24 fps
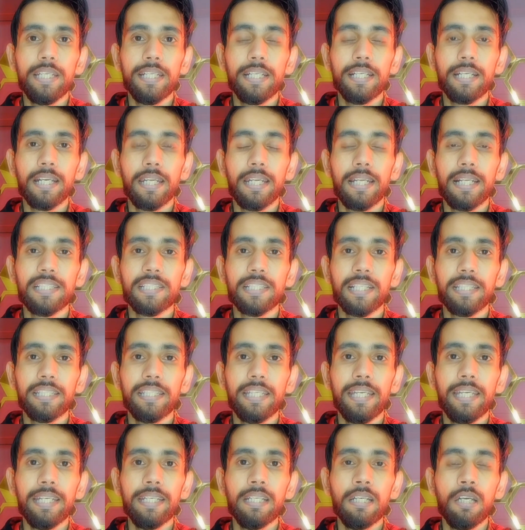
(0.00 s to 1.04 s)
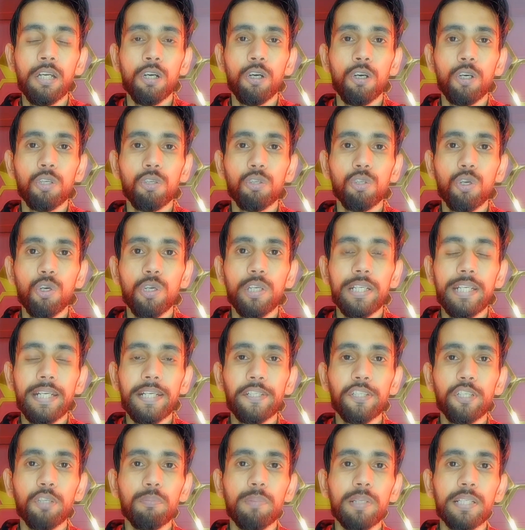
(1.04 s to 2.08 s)
को लिंक करना चाहते हैं और उनको
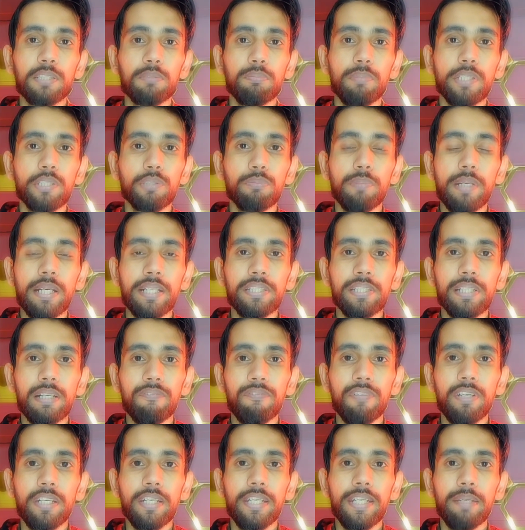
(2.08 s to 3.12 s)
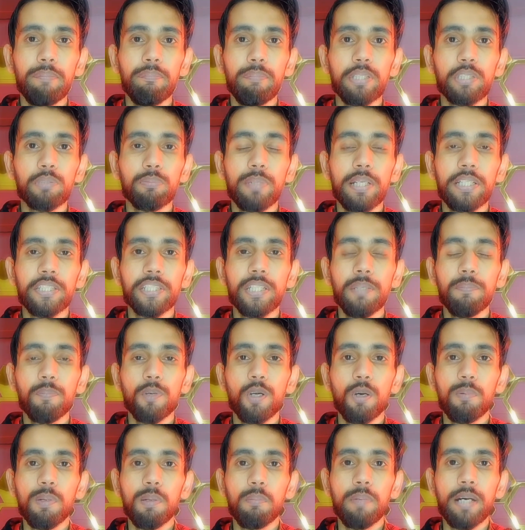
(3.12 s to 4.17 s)
डेट ऑफ बर्थ मिसमैच या फिर नेम मिसमैच की
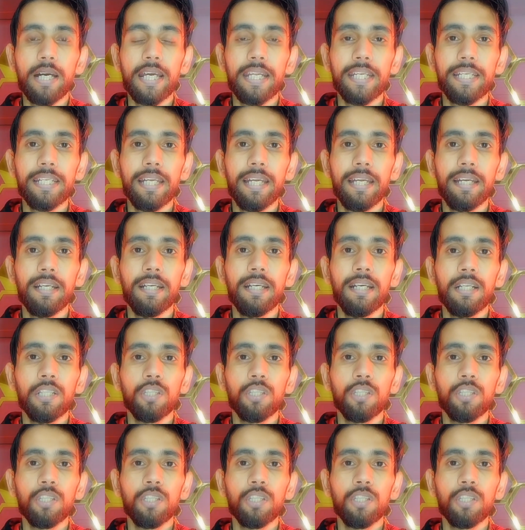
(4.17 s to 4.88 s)
प्रॉब्लम आ रही है